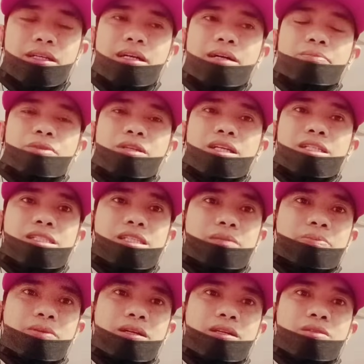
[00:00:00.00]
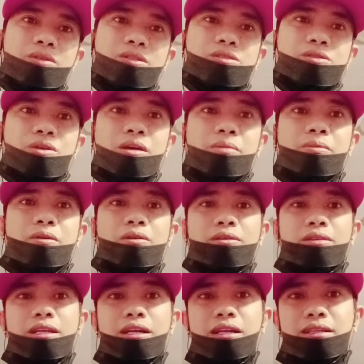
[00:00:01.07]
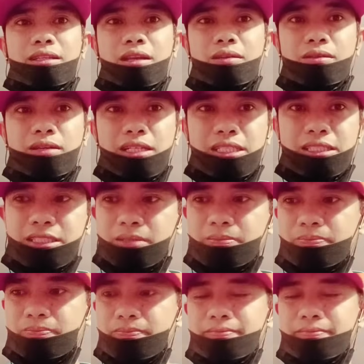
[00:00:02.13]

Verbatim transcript: uh, pinag-isipan whatsoever o hindi ka nagdalawang isip.